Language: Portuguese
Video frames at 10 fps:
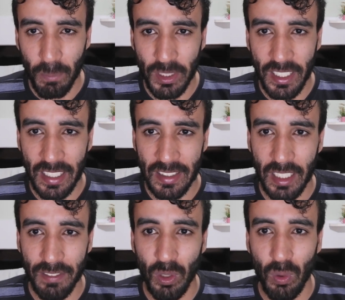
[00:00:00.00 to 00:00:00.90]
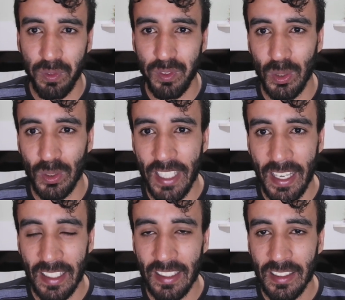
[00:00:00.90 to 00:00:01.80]
porque ela teve o filho
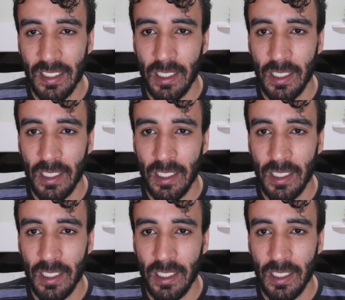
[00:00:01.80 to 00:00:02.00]
dela